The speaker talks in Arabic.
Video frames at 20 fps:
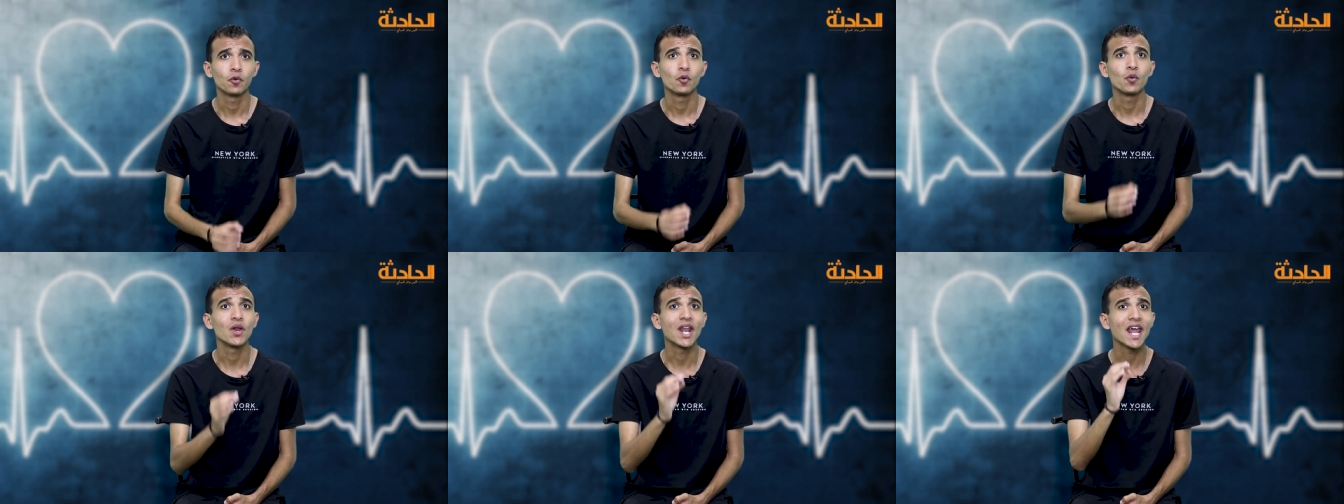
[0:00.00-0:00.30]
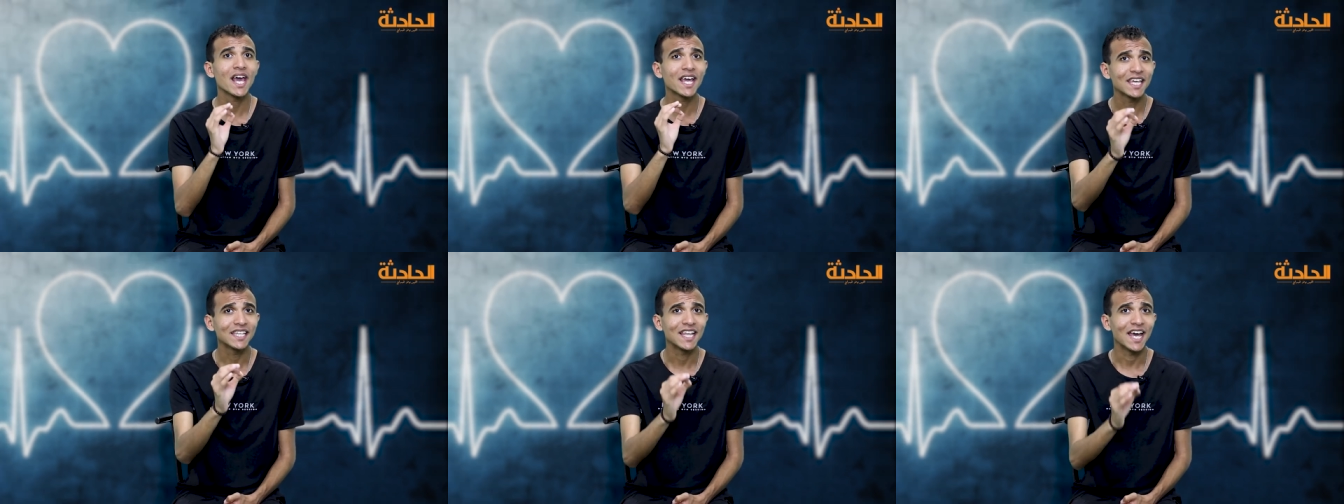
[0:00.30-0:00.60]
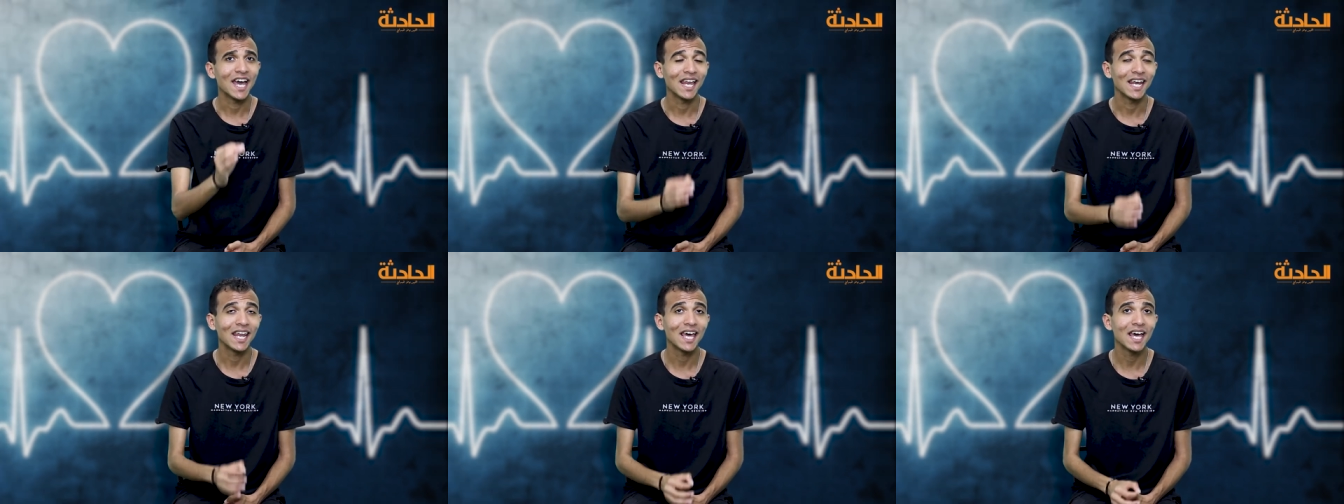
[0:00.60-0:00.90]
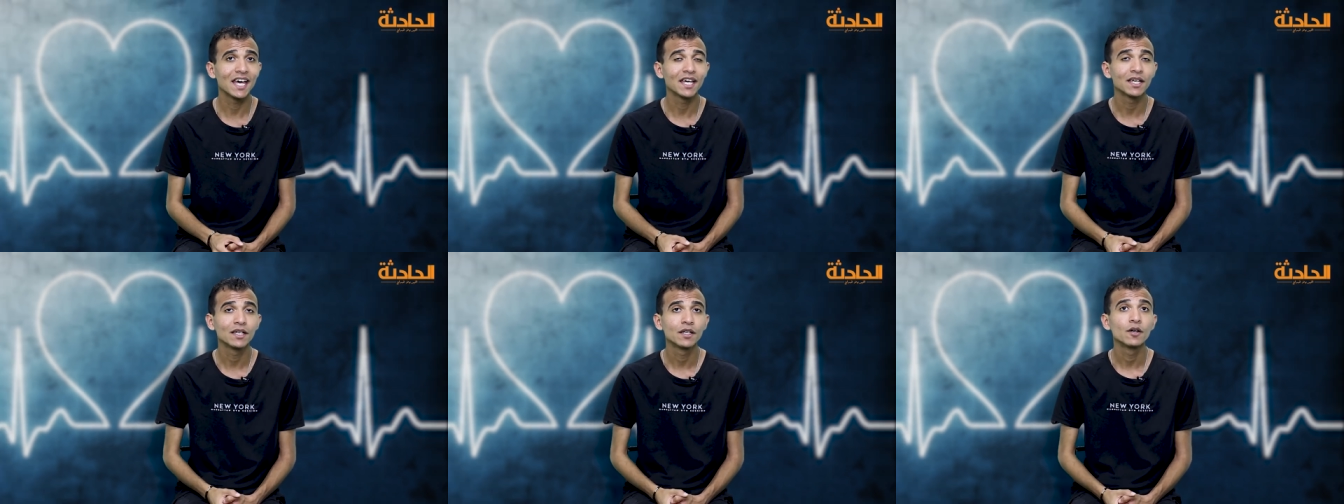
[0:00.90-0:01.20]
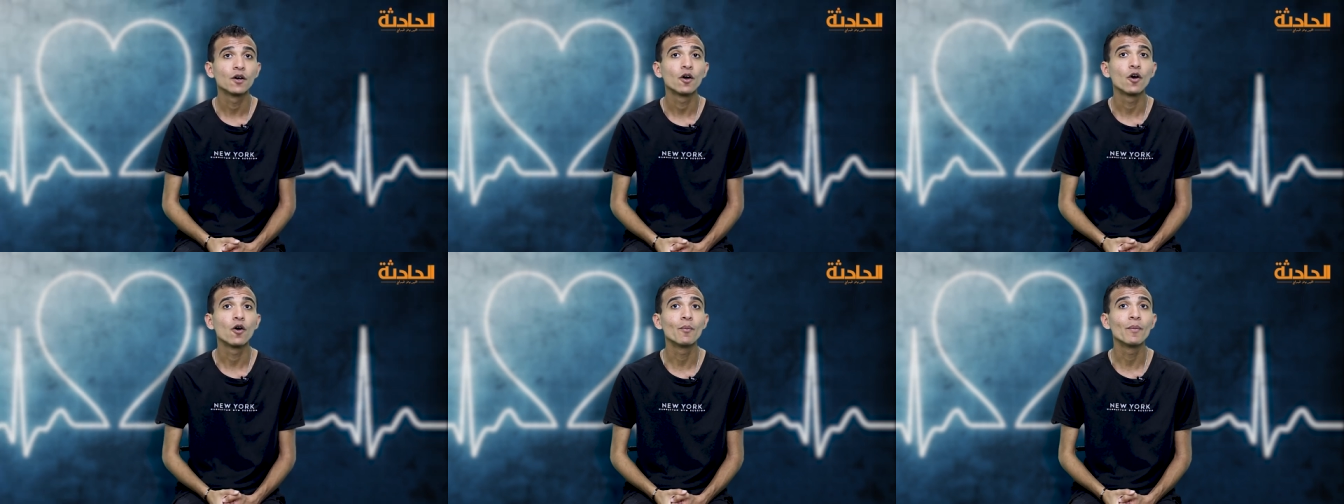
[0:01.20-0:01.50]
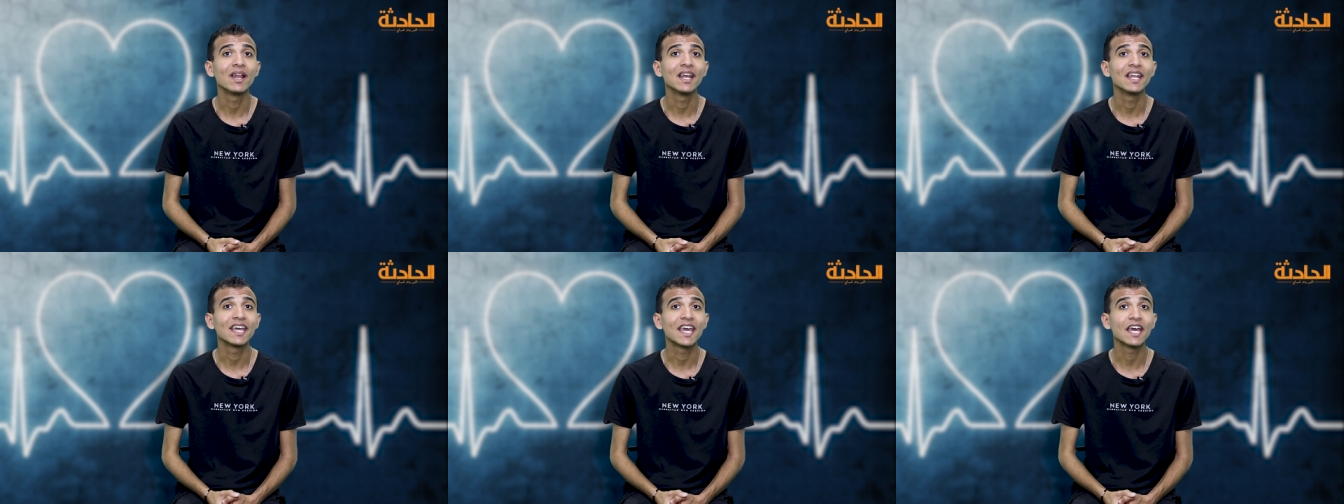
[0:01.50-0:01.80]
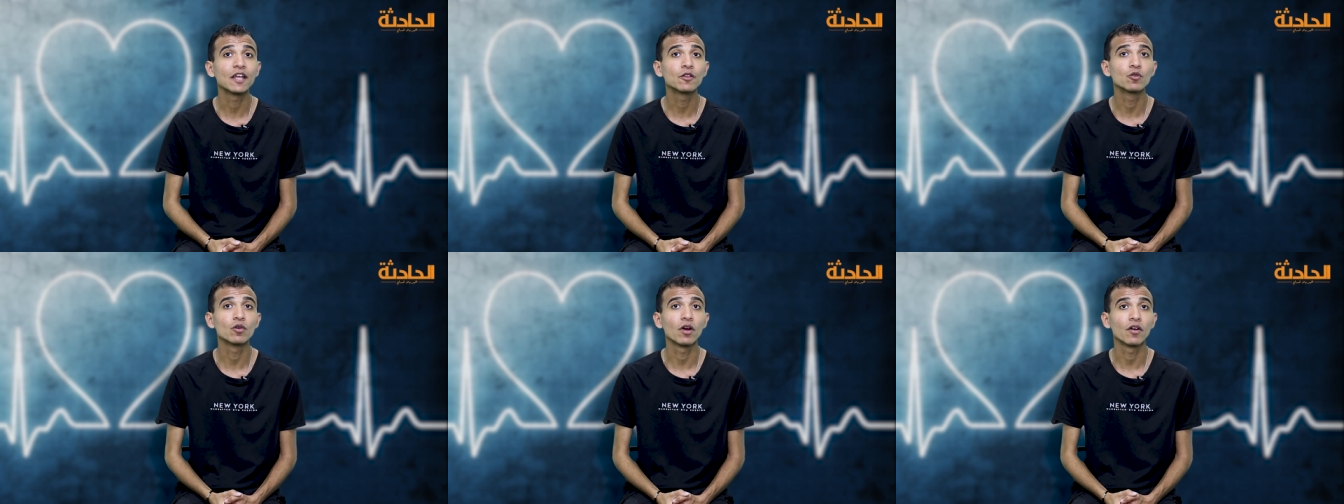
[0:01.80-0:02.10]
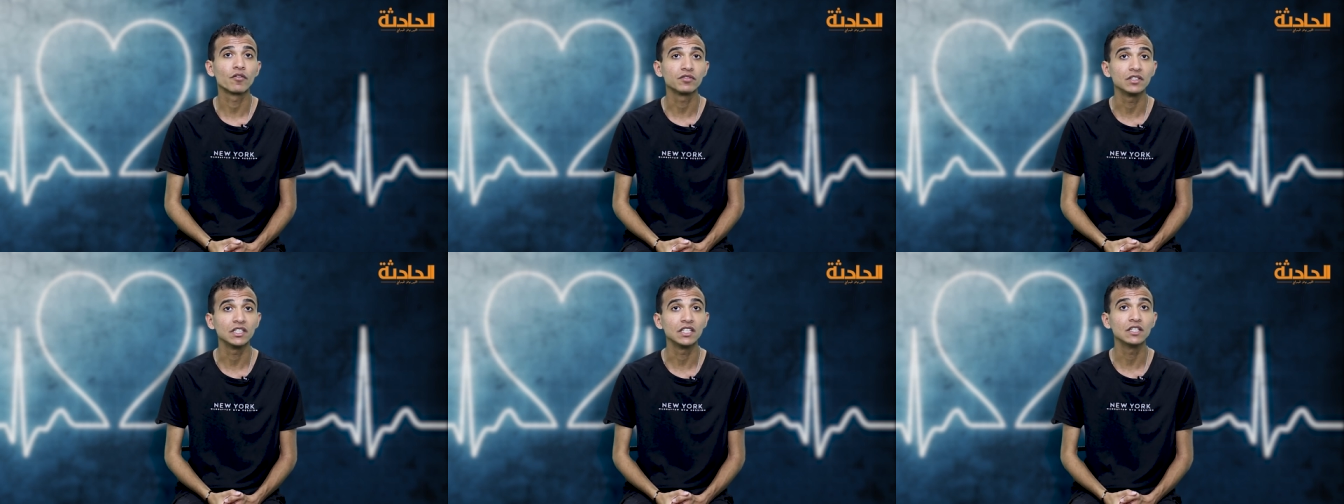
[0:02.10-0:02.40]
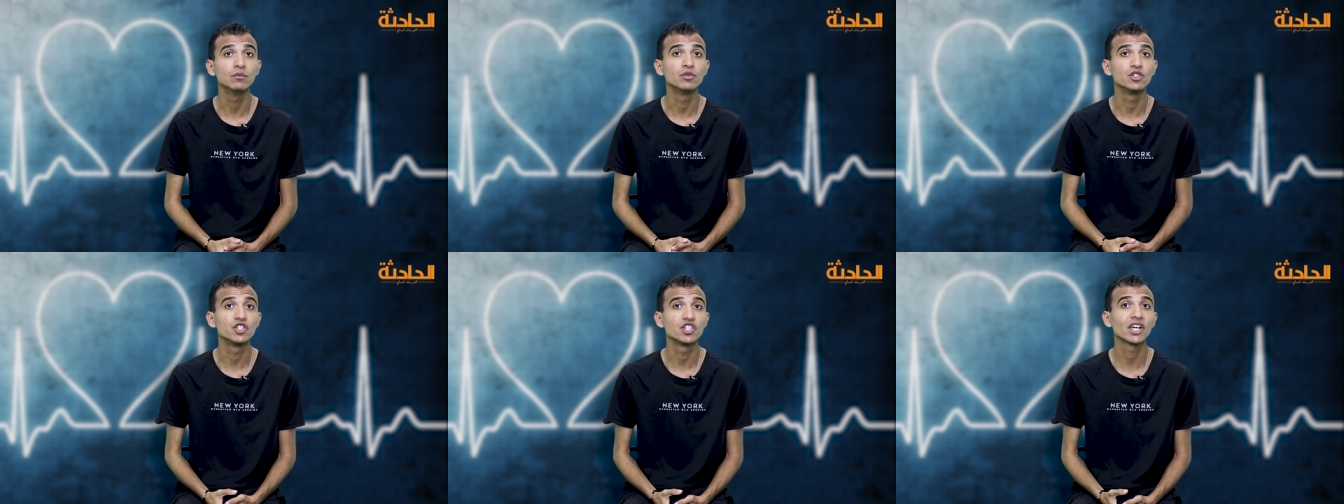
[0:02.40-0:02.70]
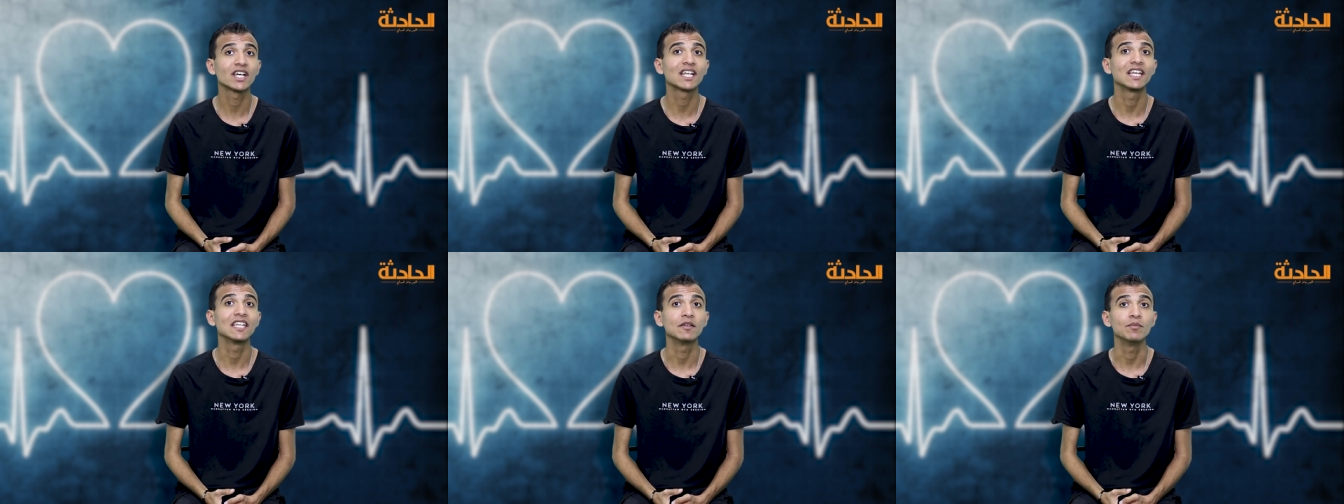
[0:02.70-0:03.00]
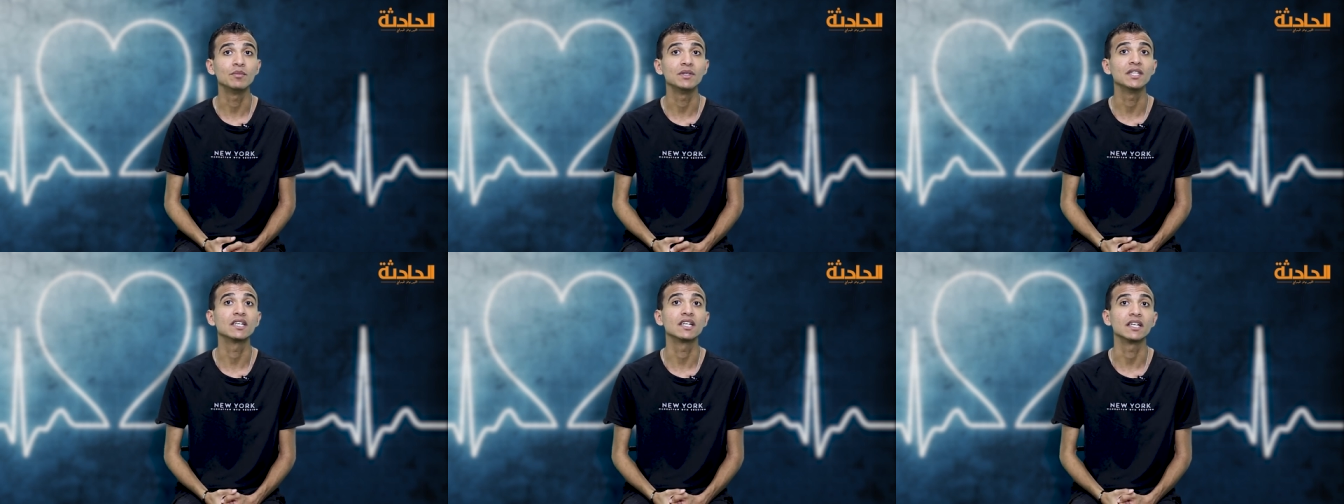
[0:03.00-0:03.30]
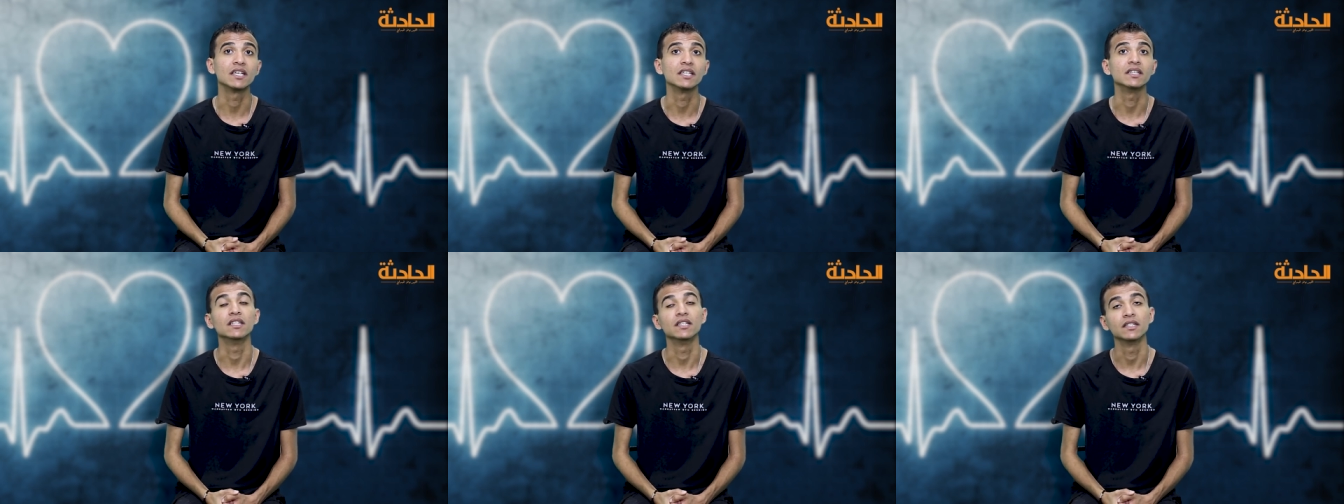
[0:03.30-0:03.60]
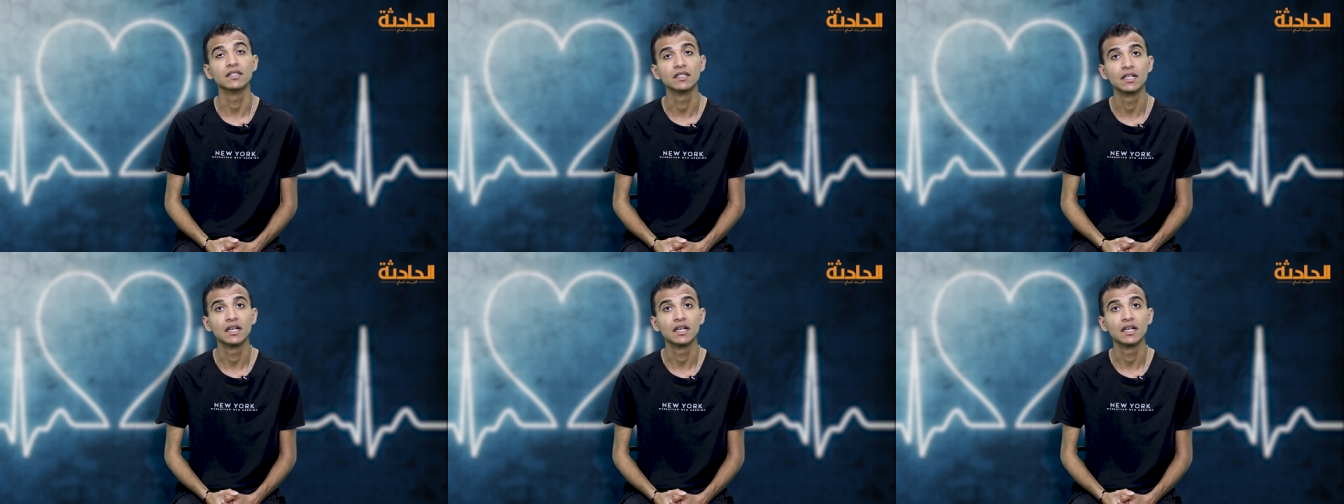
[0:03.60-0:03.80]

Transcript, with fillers: ولكن اهلها هم اللي كانوا رافضين بشكل كبير جدا